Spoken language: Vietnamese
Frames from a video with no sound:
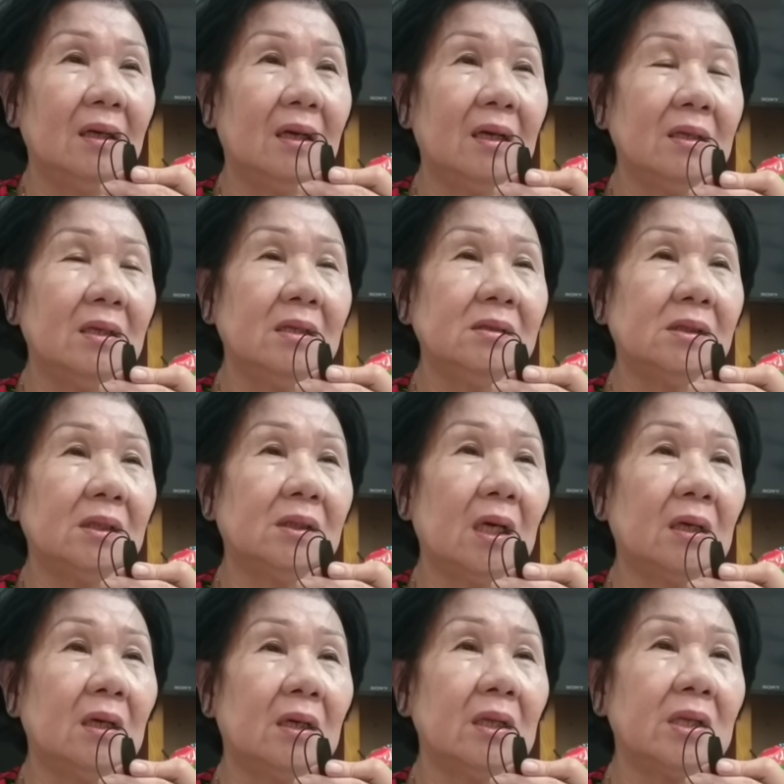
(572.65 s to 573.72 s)
Đó, nhưng sự
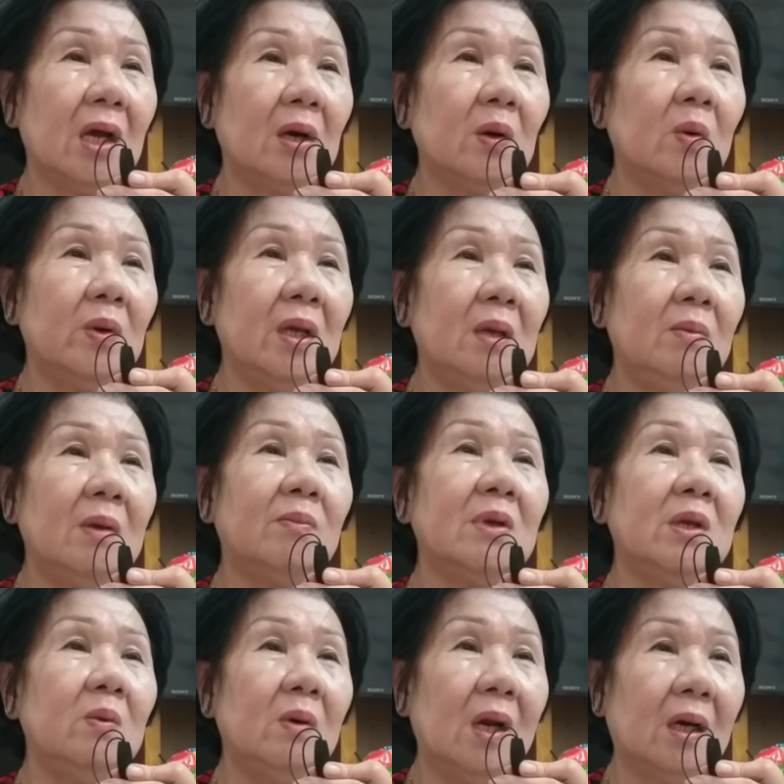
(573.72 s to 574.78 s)
thật là nó chở cô đi biết
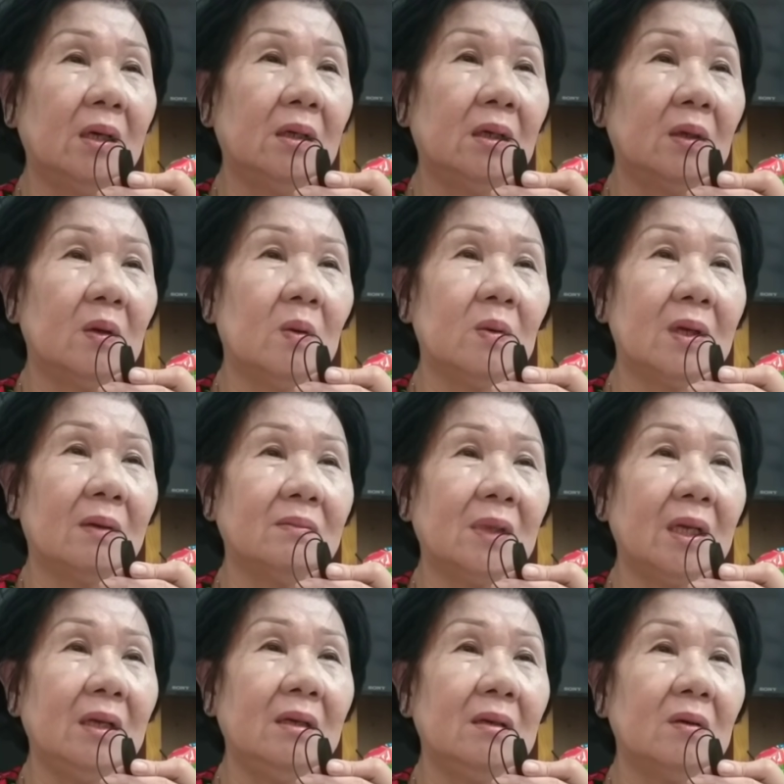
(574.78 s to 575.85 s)
bao nhiêu lần rồi, cô cảm
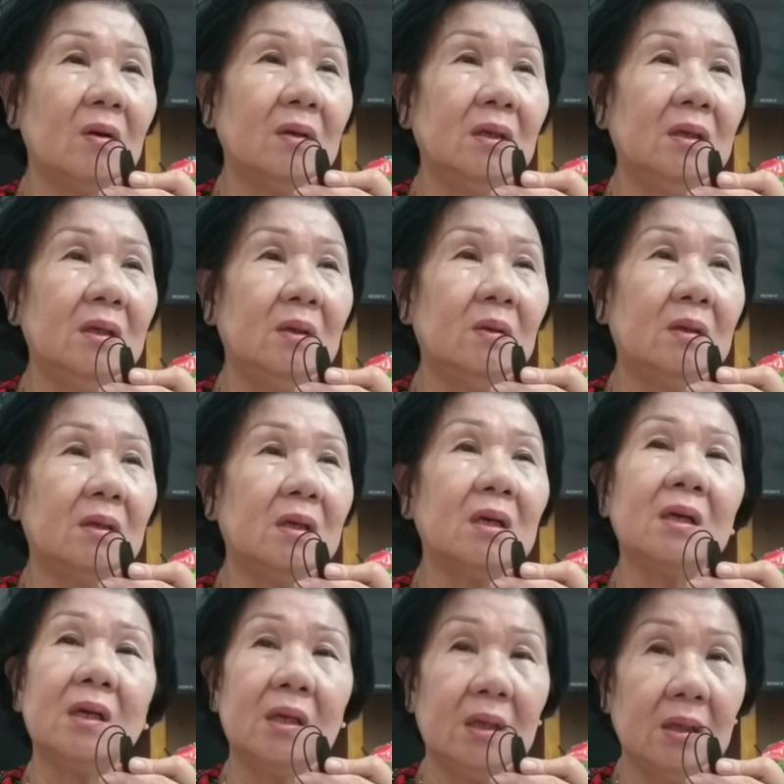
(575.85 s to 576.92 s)
thấy con người của nó
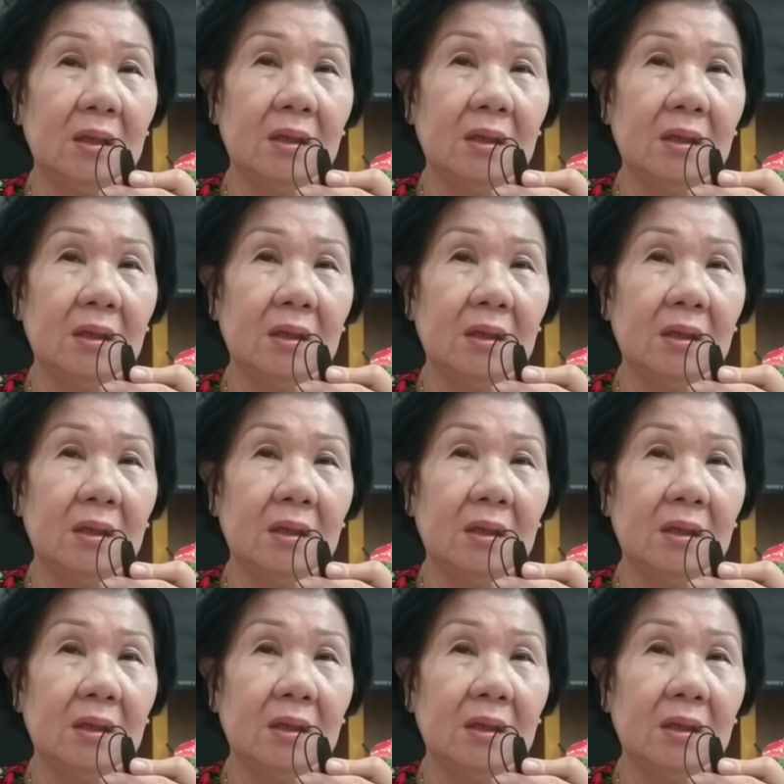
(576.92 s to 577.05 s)
rất hiền.